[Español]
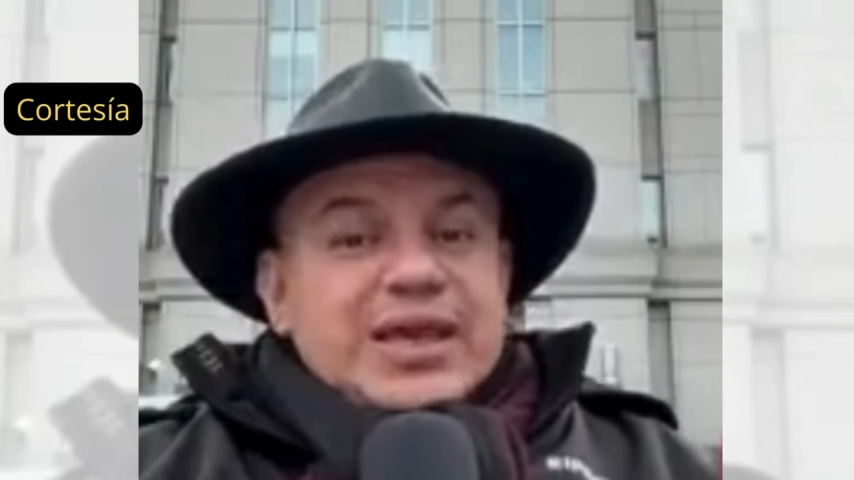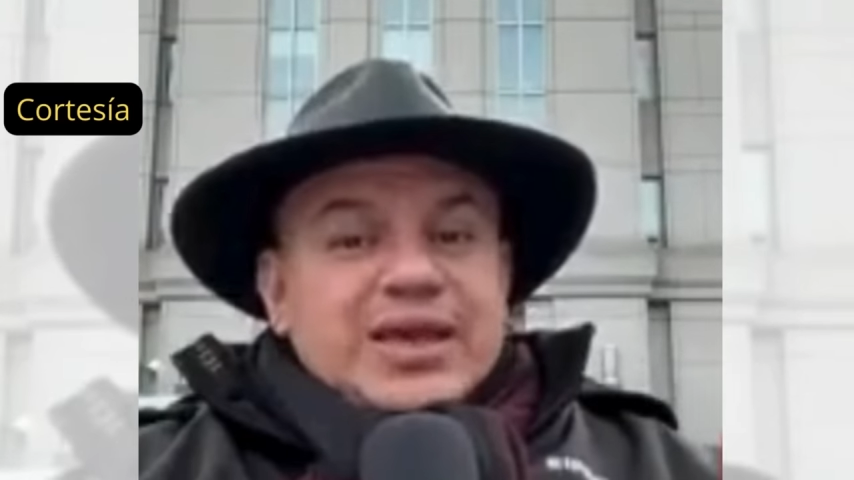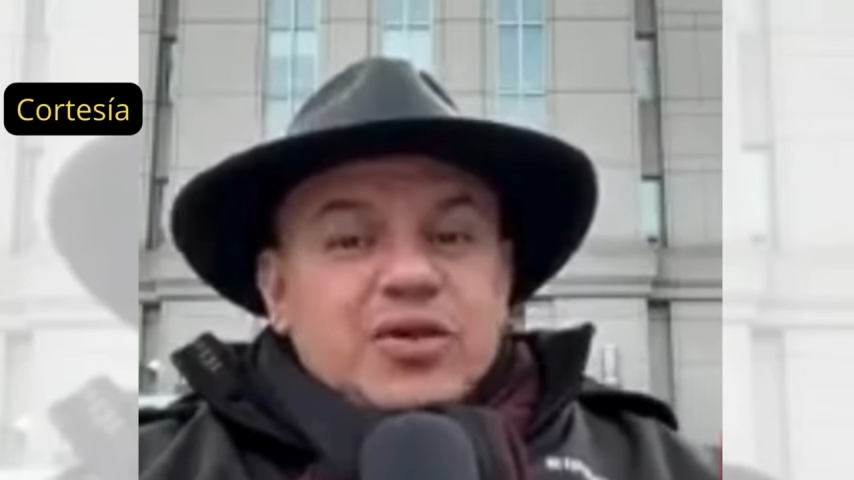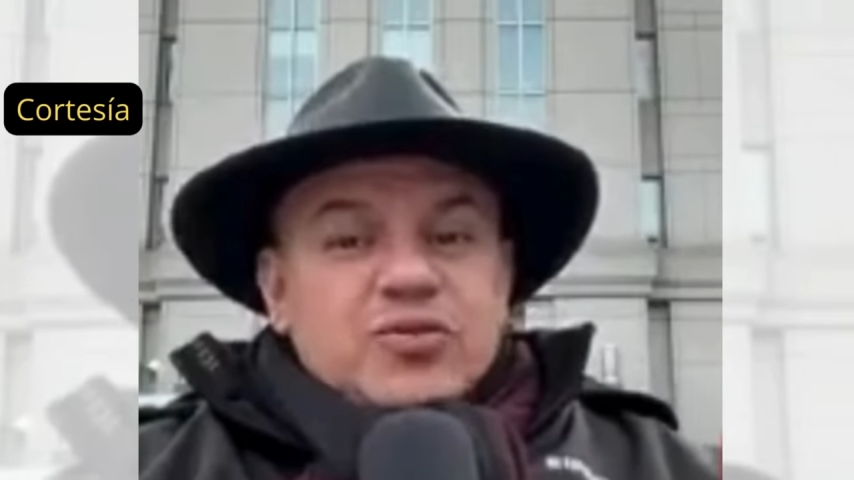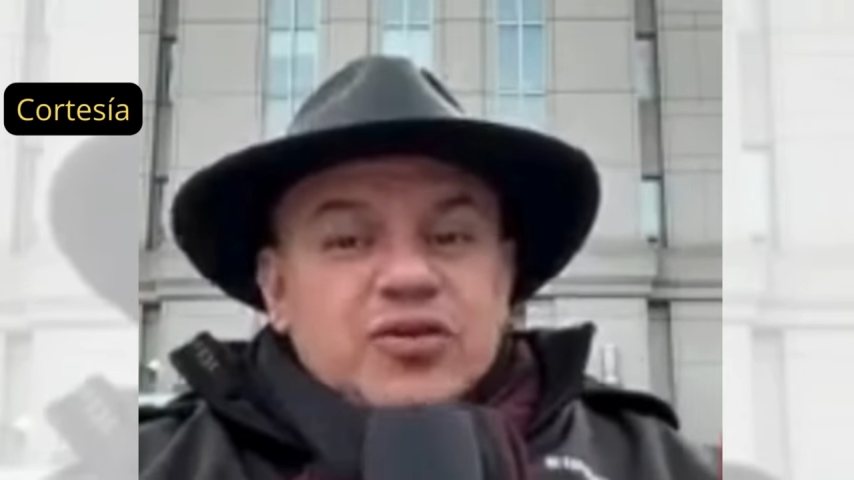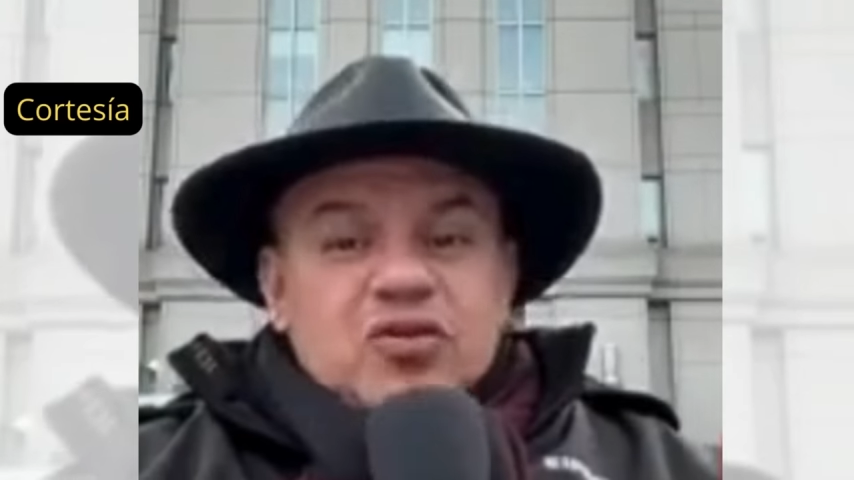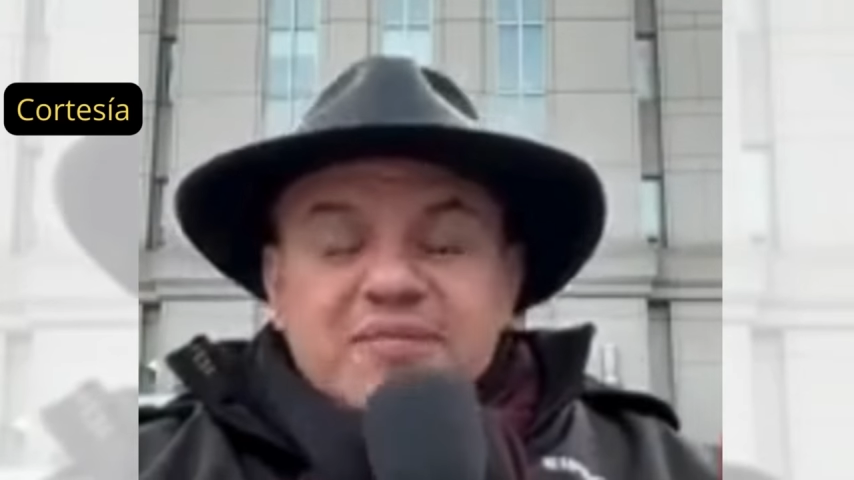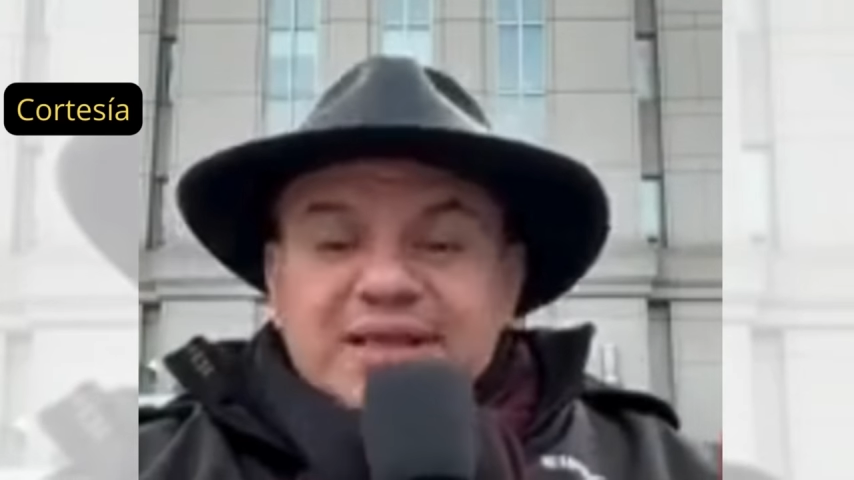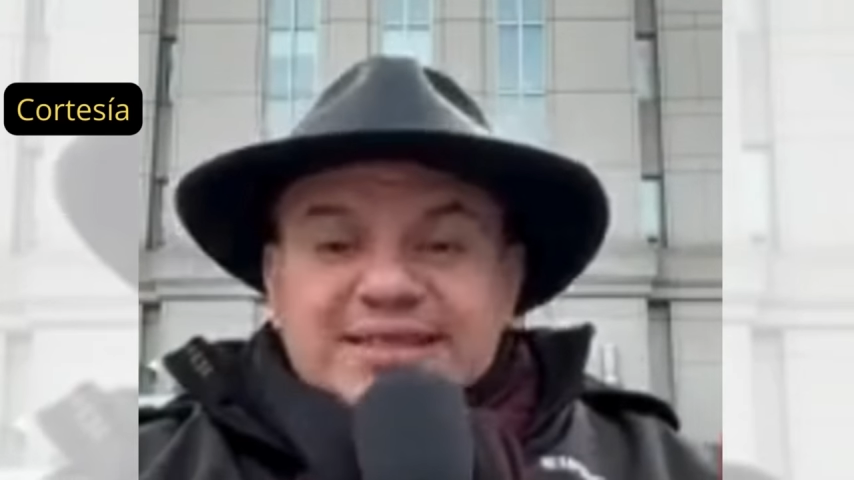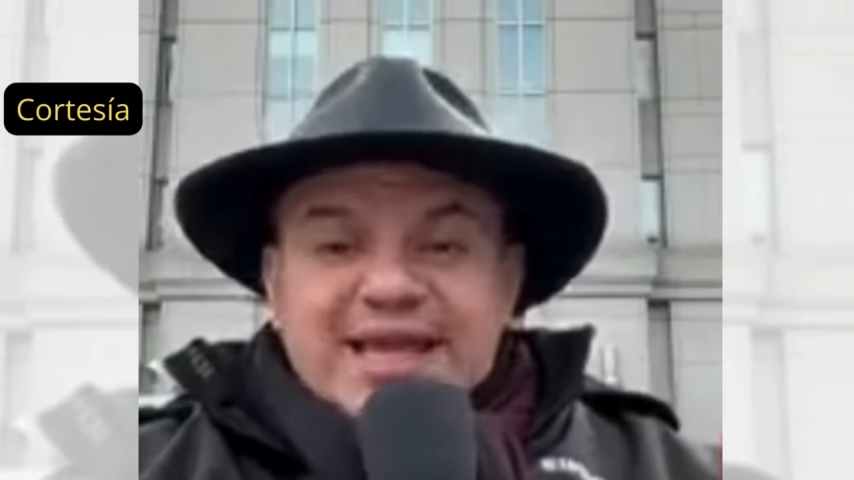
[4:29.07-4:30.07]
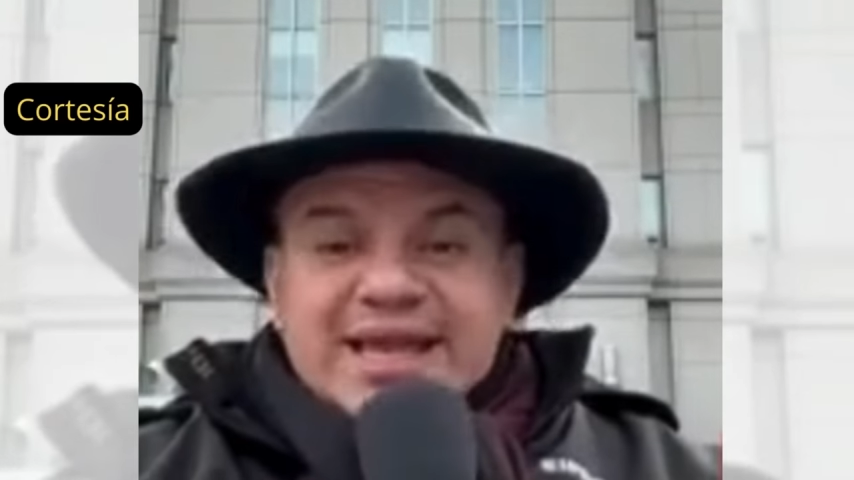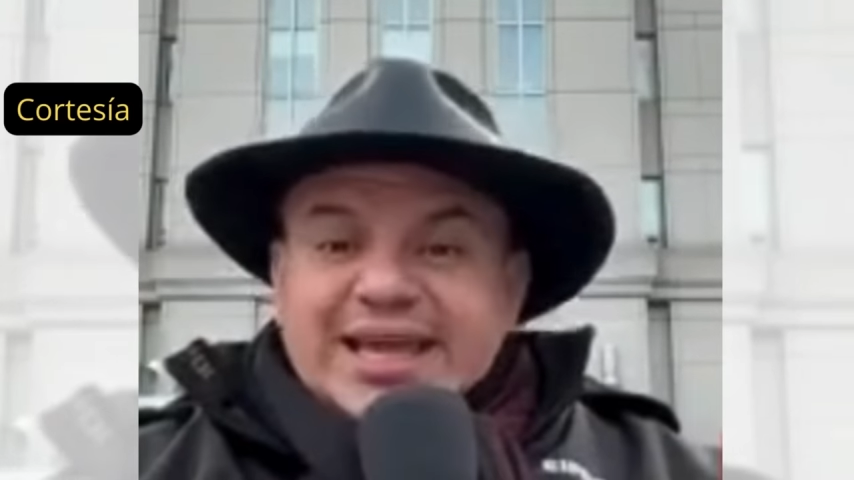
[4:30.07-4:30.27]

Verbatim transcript: es que uno de los mensajes